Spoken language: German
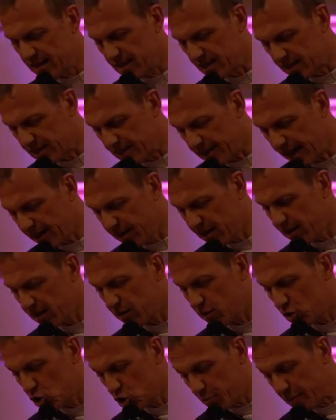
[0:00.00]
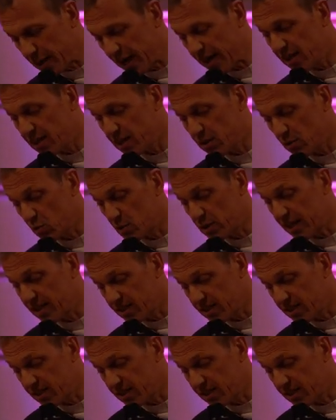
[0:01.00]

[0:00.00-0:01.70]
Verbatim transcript: die Denk-, Sprech- und